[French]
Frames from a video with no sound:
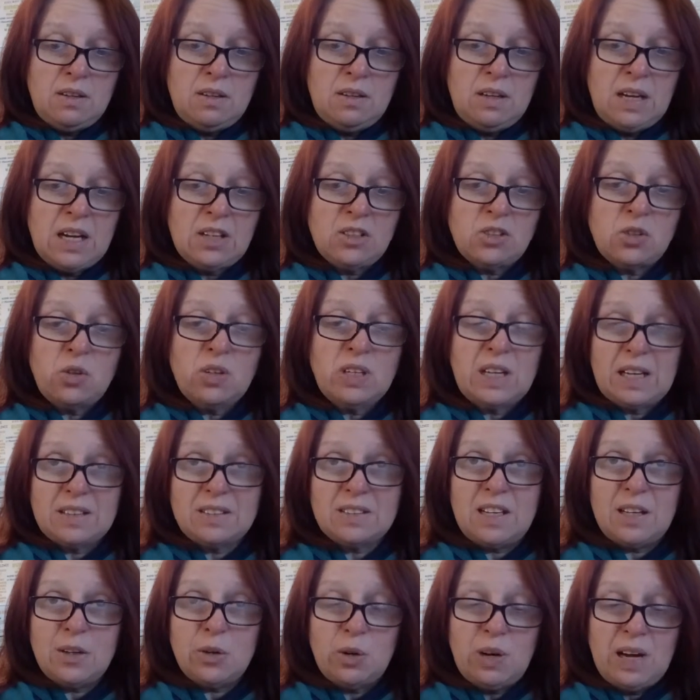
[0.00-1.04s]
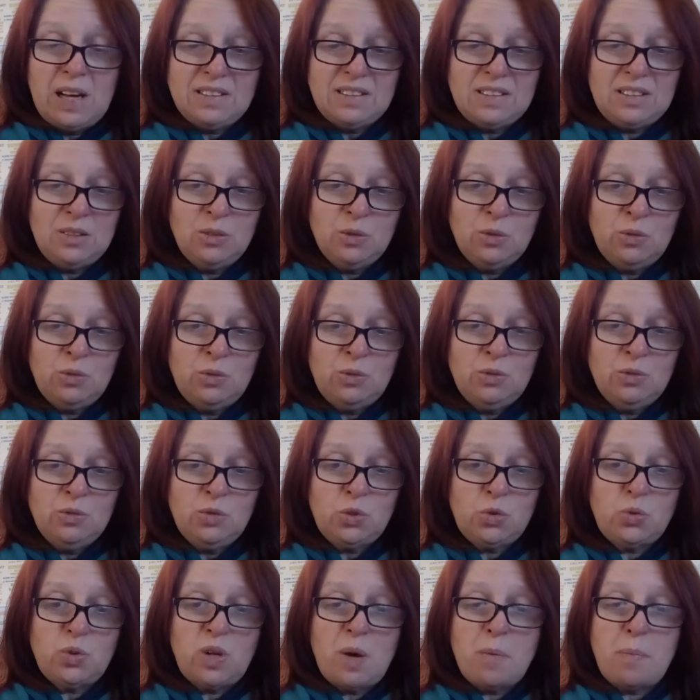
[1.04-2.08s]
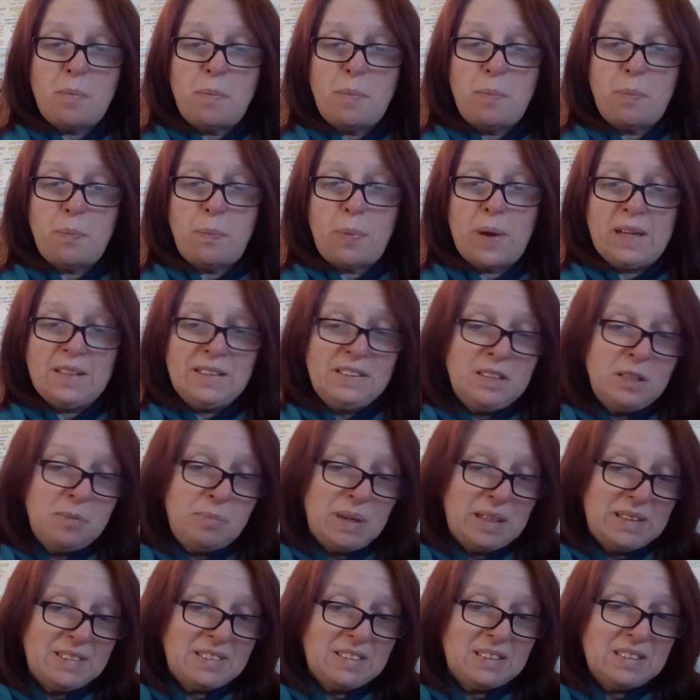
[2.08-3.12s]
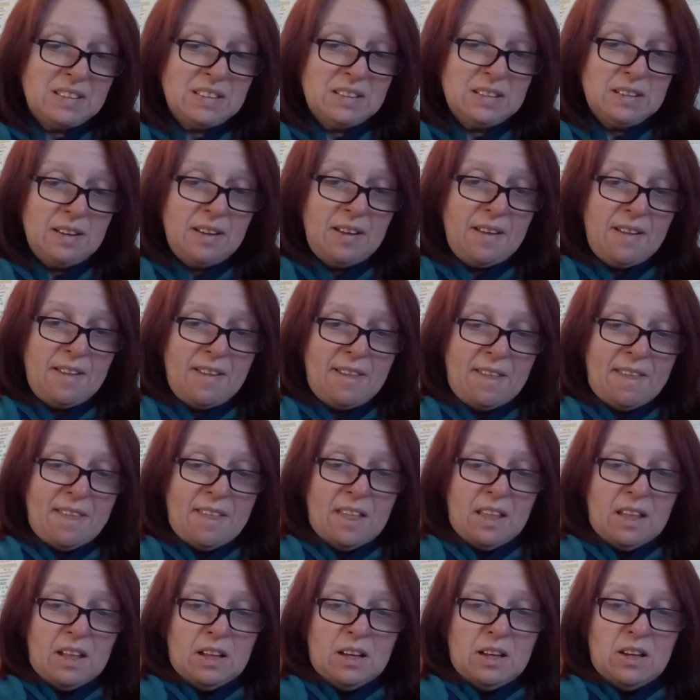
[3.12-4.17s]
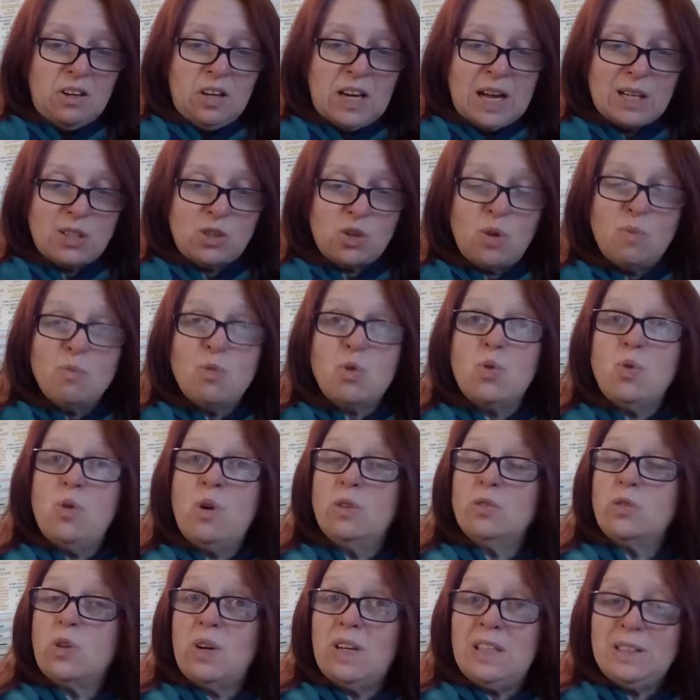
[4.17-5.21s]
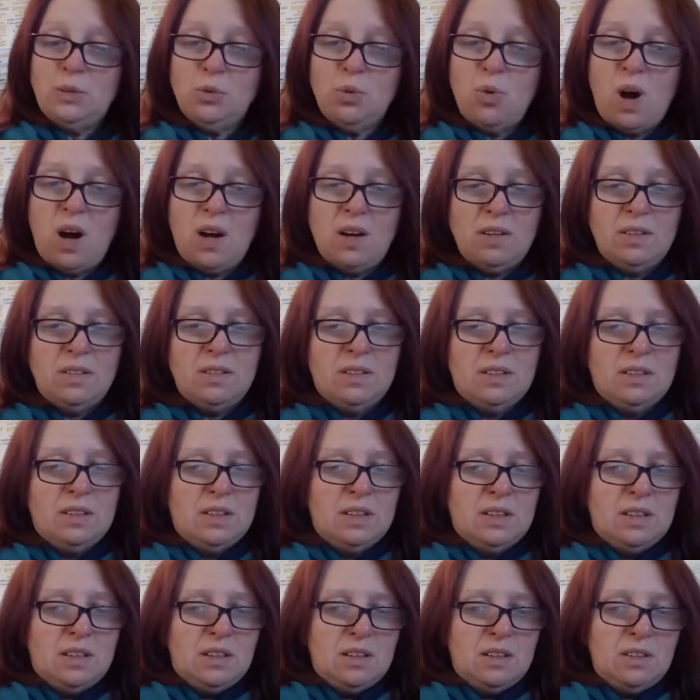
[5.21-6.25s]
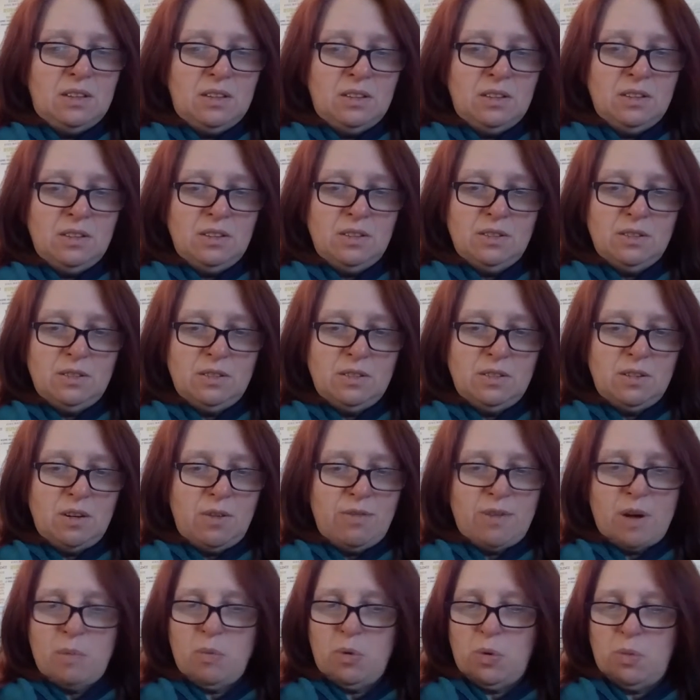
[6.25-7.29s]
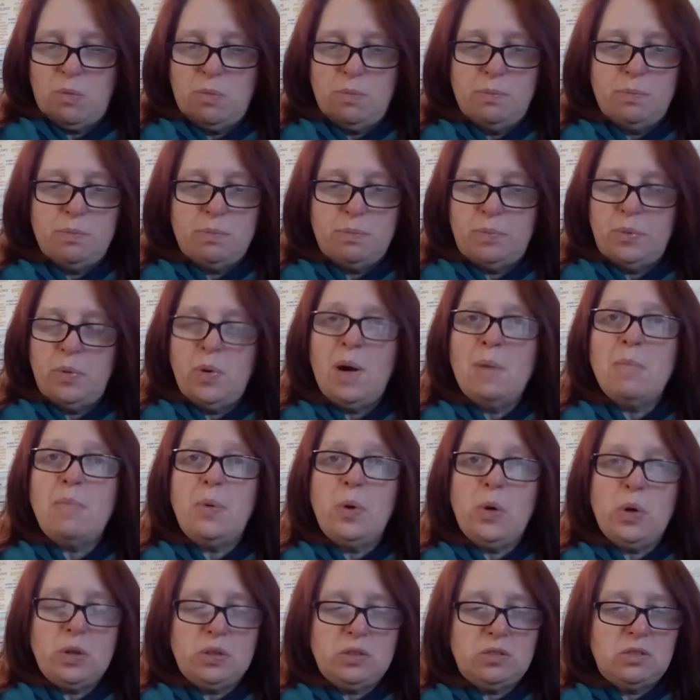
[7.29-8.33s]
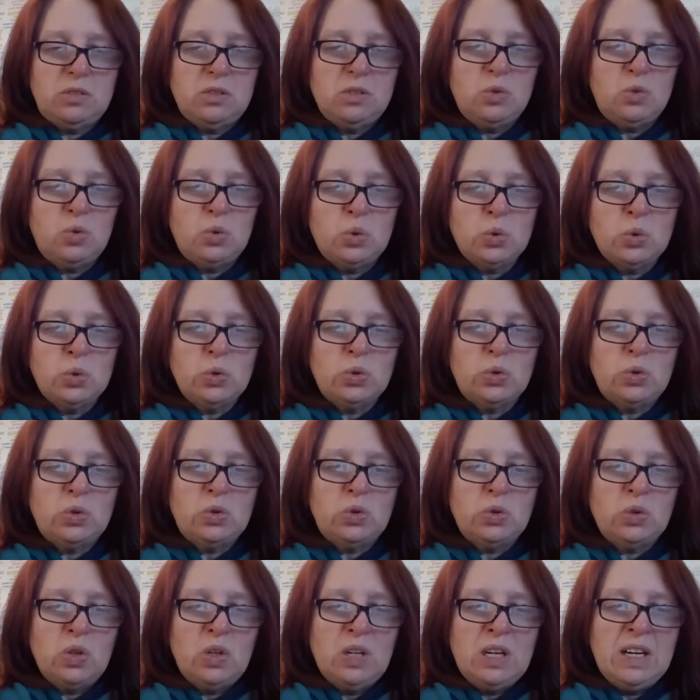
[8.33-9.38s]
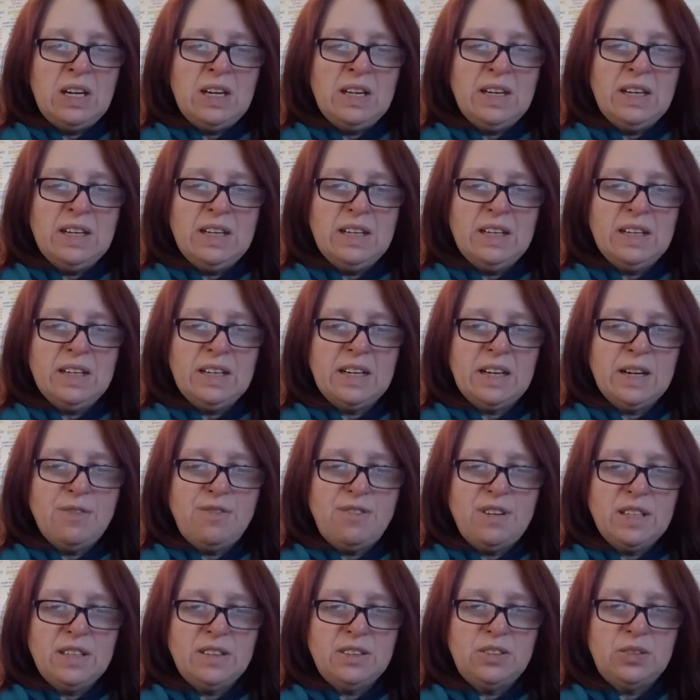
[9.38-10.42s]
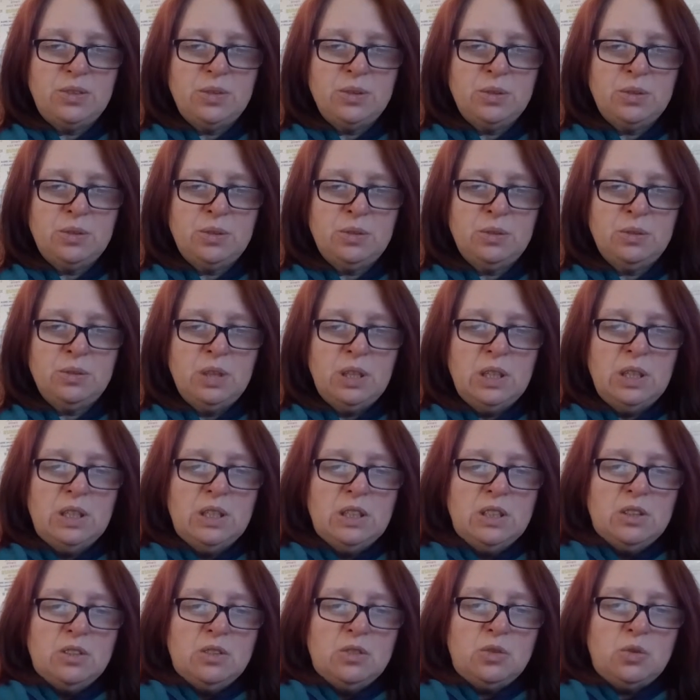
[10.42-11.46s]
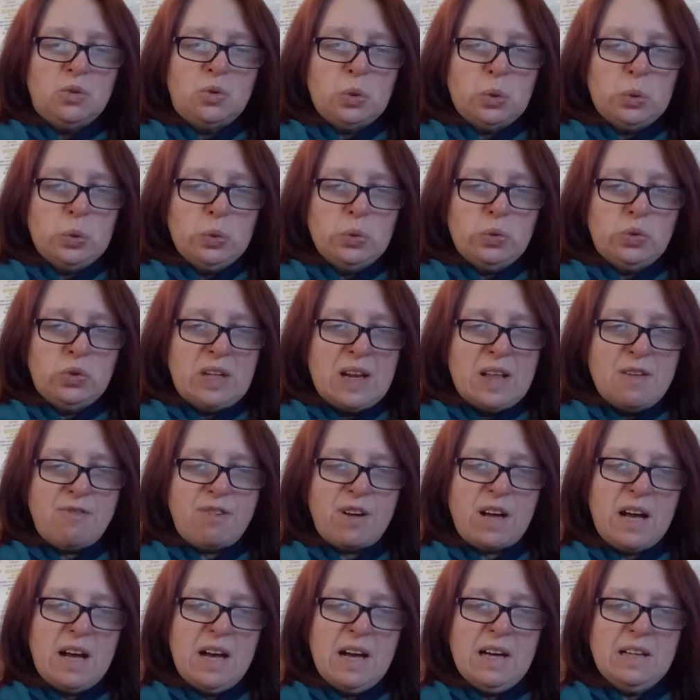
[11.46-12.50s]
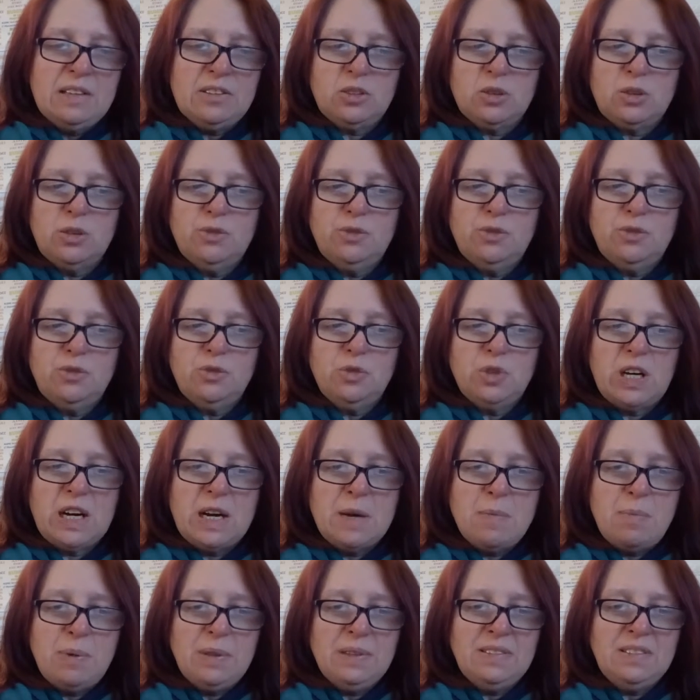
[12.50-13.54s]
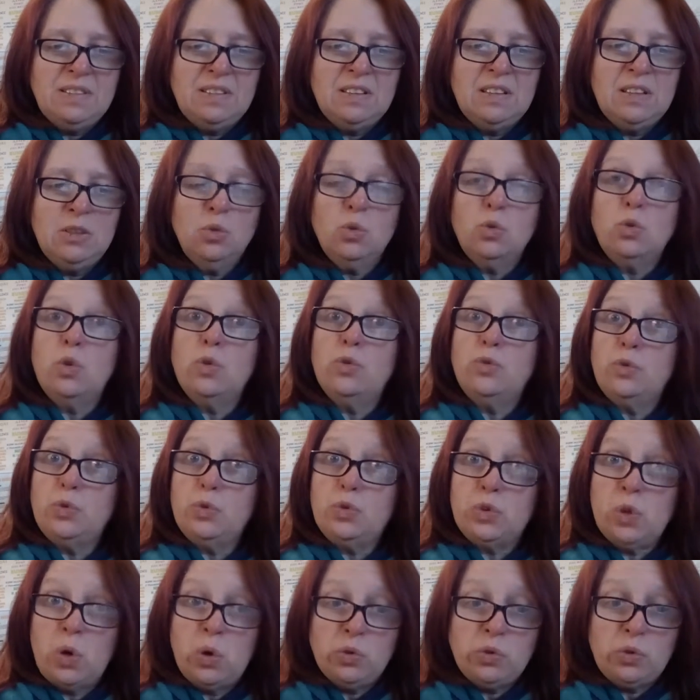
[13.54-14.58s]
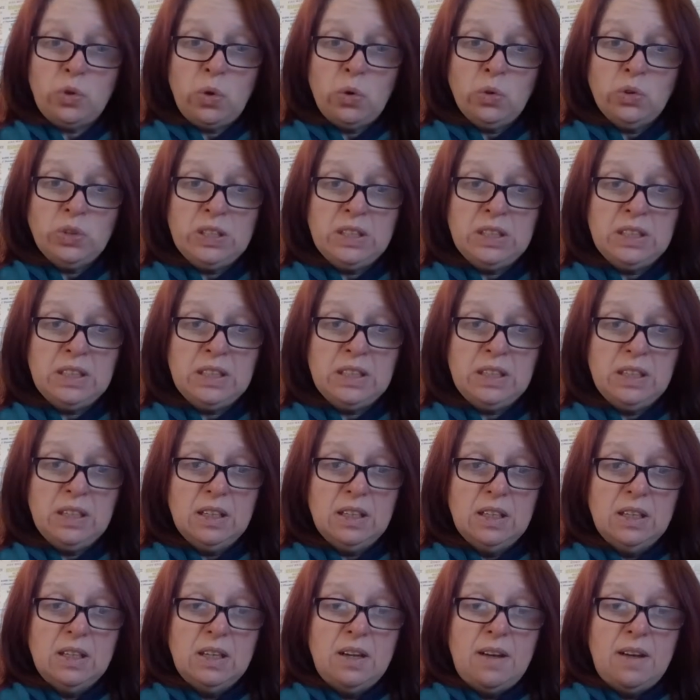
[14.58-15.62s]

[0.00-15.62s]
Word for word: l'argent casse les relations, je suis un panier percé, l'argent me coule entre les doigts. Euh, enfin bon, peu importe, toutes les réflexions, toutes les phrases que vous vous répétez ou que vous entendez,